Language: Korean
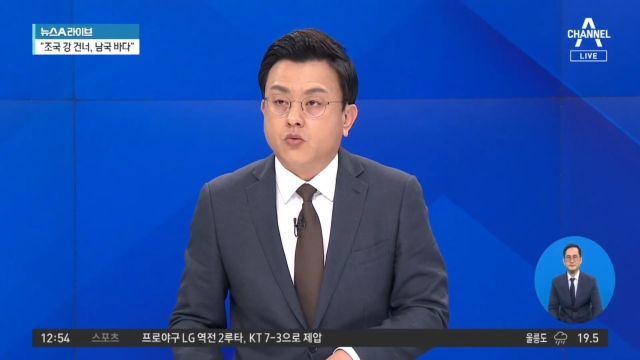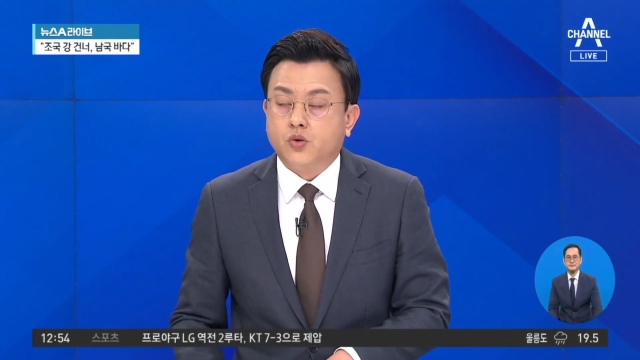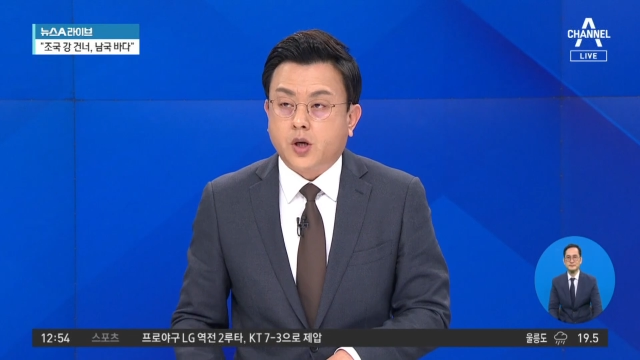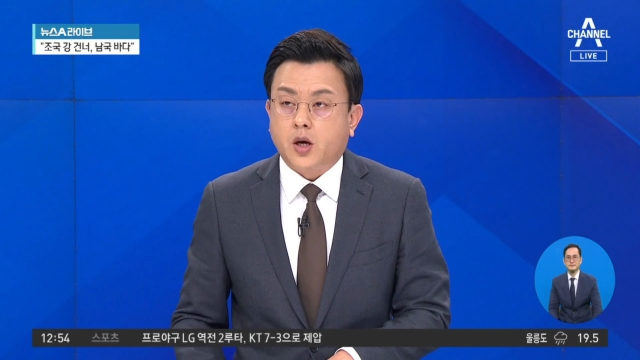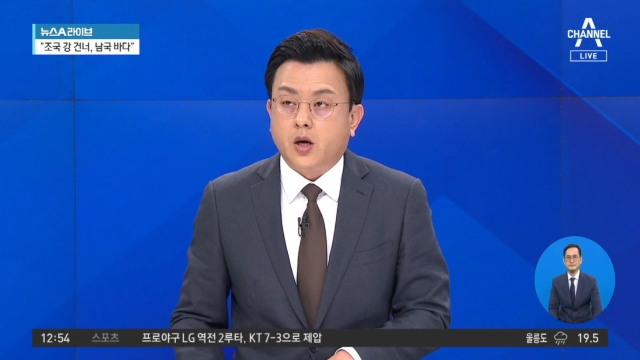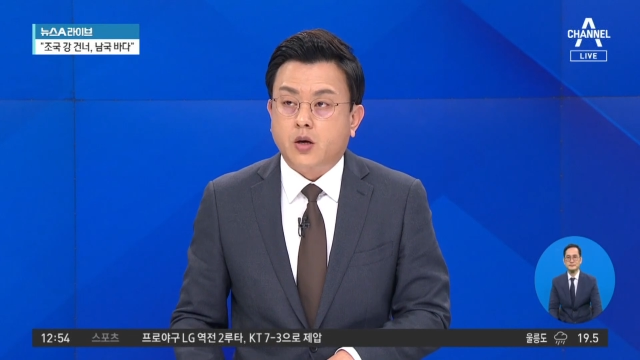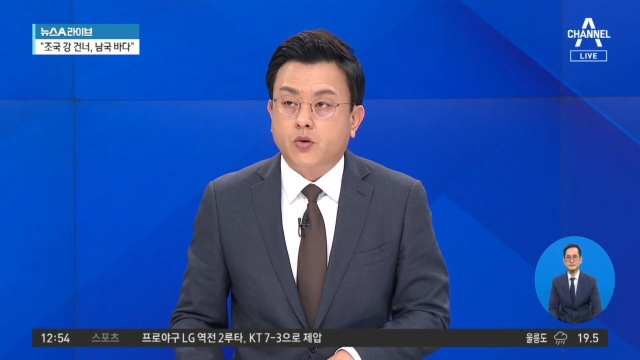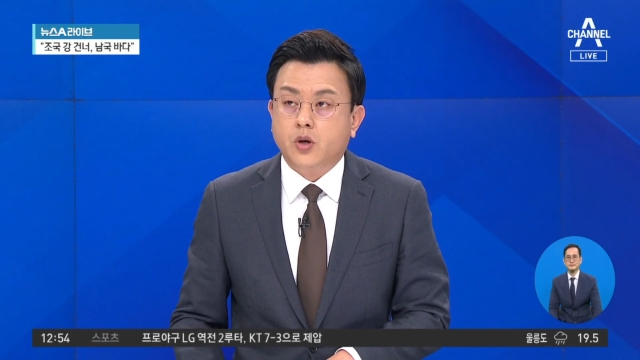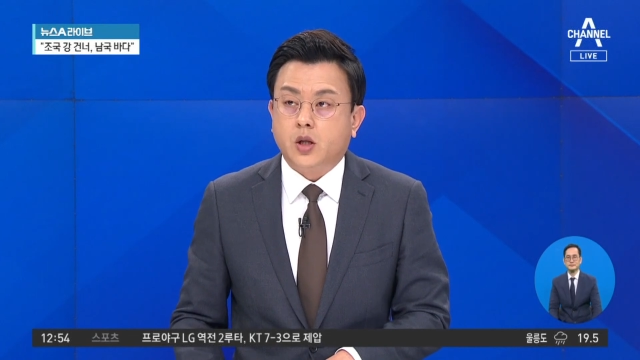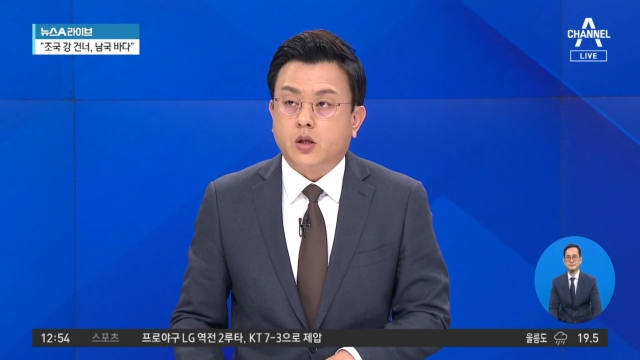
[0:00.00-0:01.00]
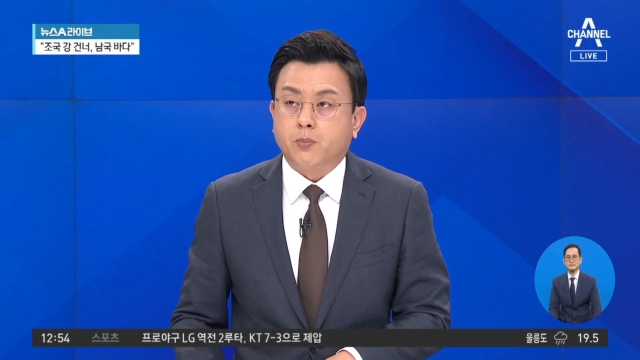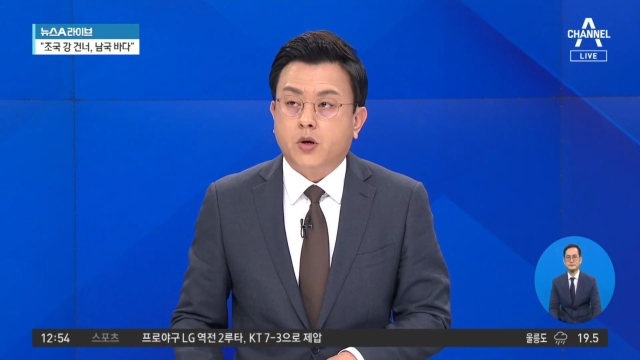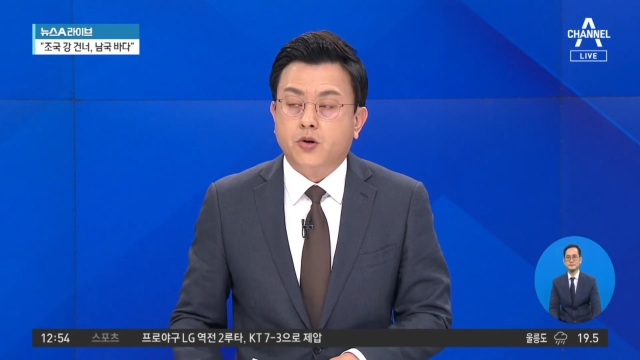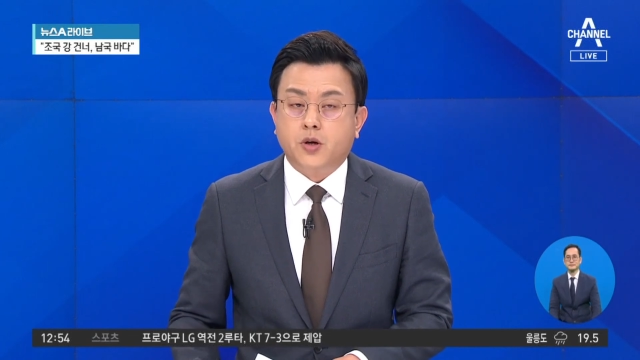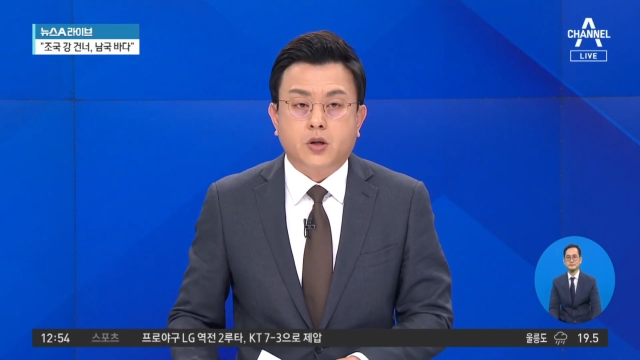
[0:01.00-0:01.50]
국회
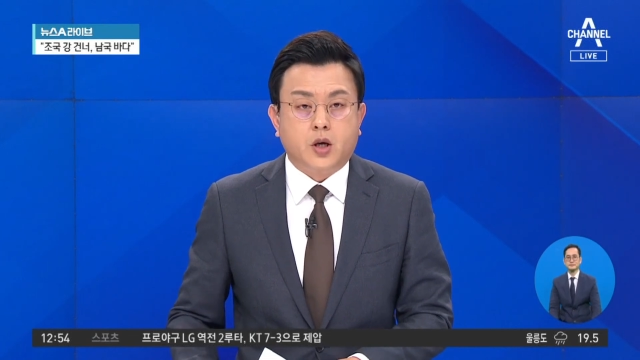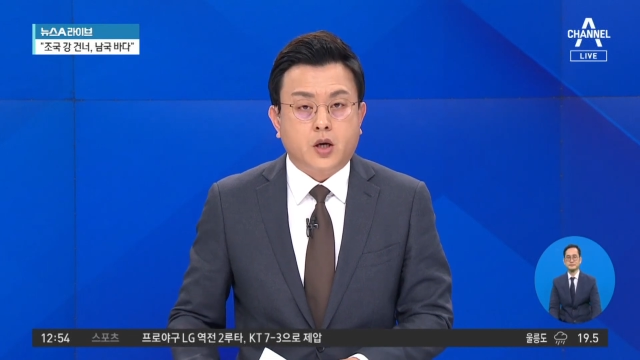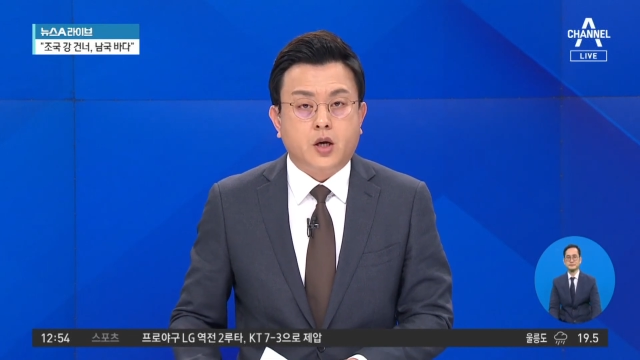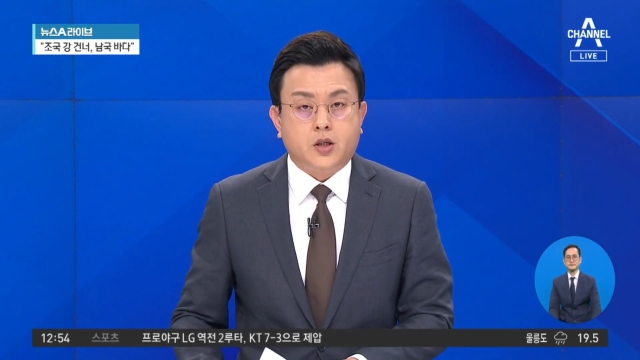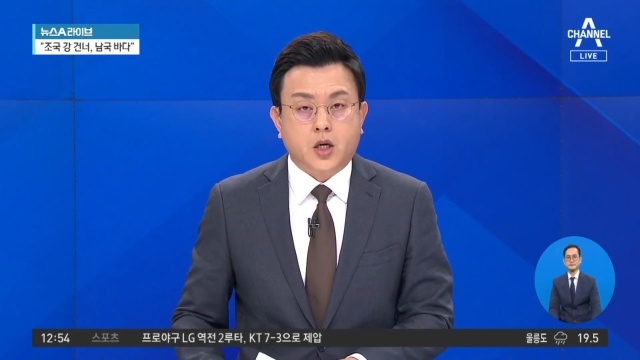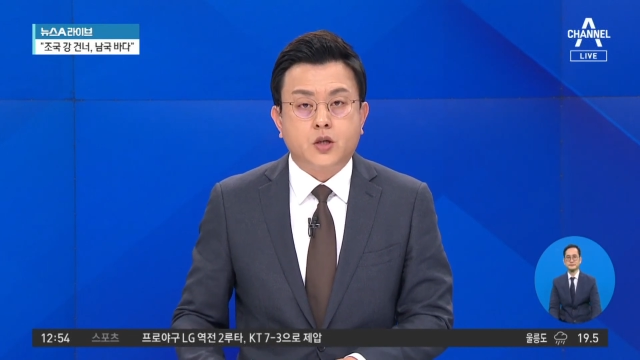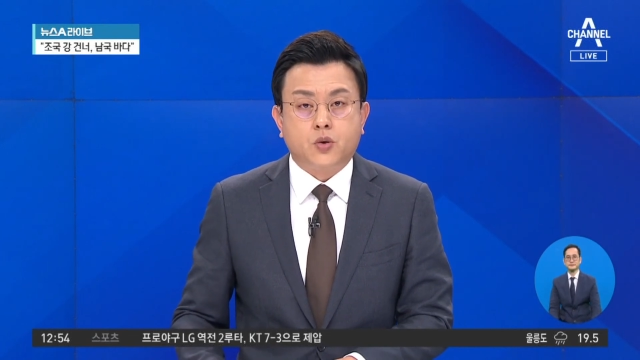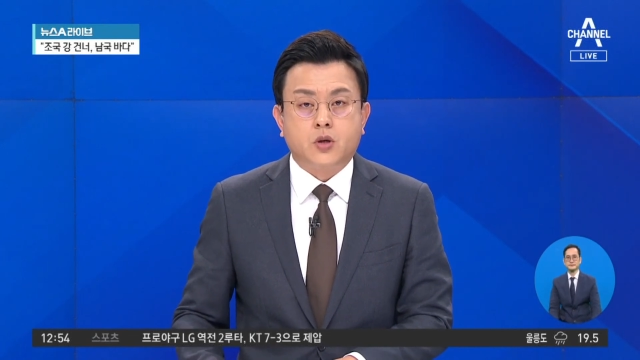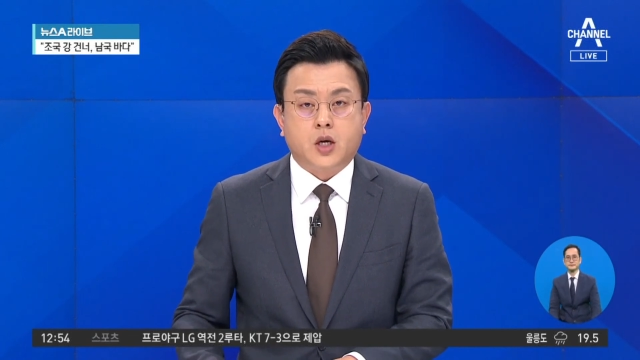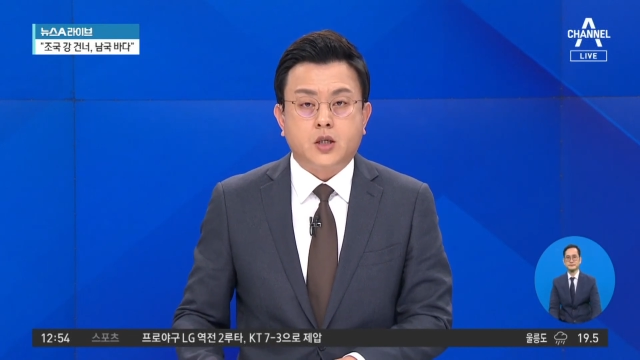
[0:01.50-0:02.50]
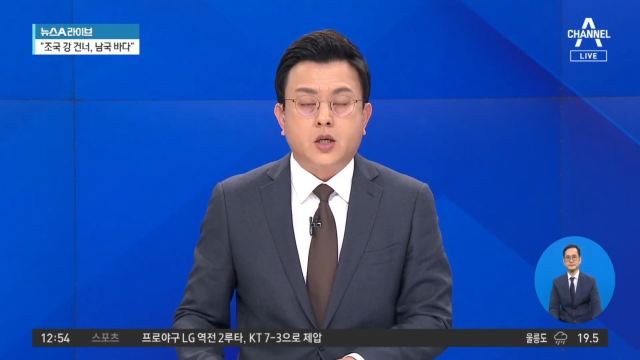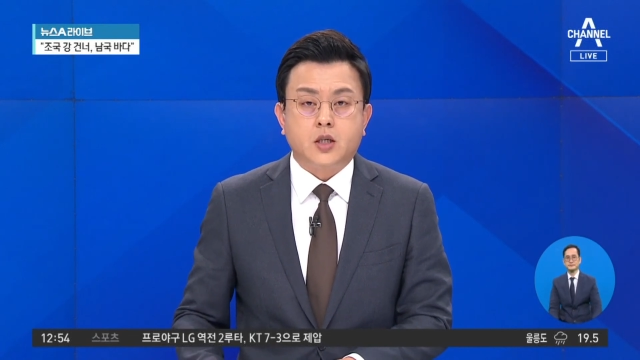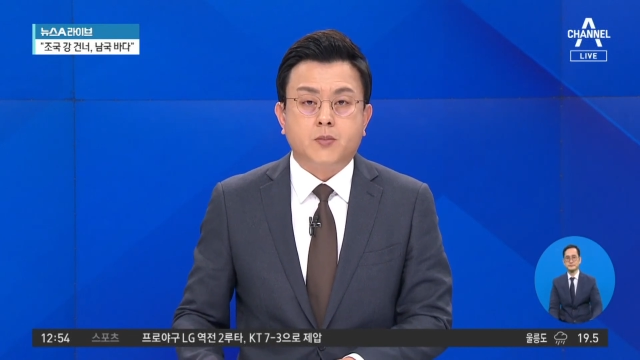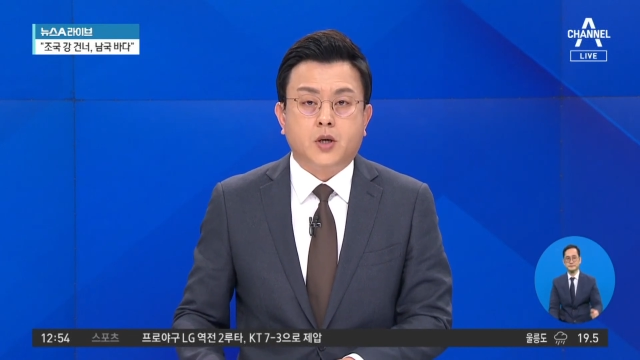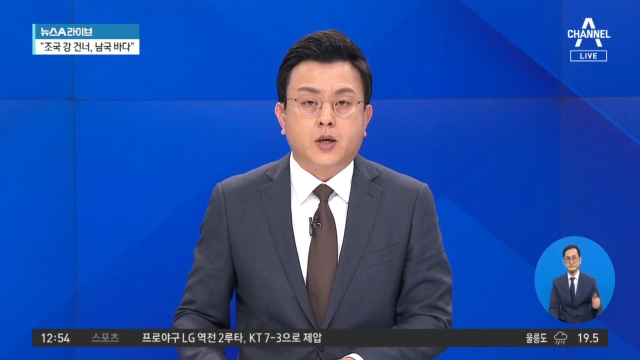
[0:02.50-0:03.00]
윤리특별위원회에 제소를 하지
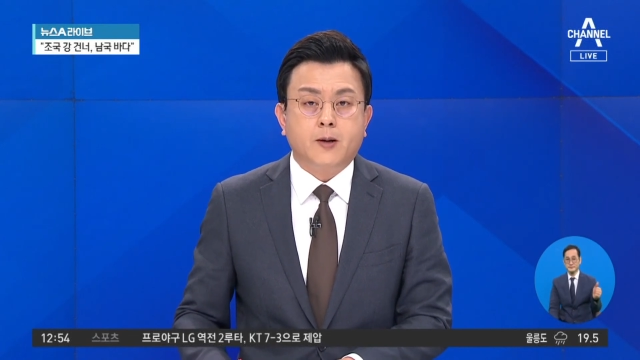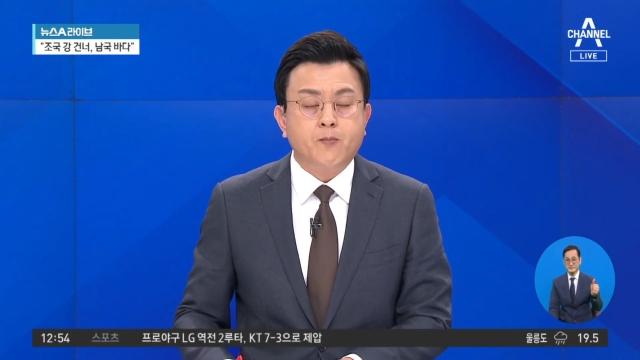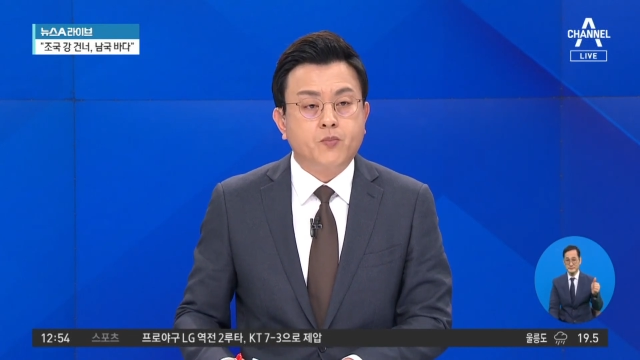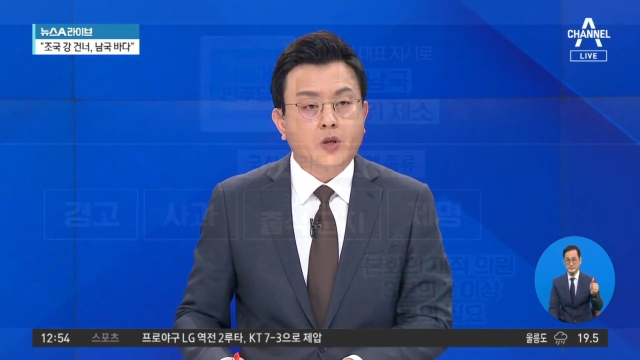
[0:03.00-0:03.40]
않았습니까?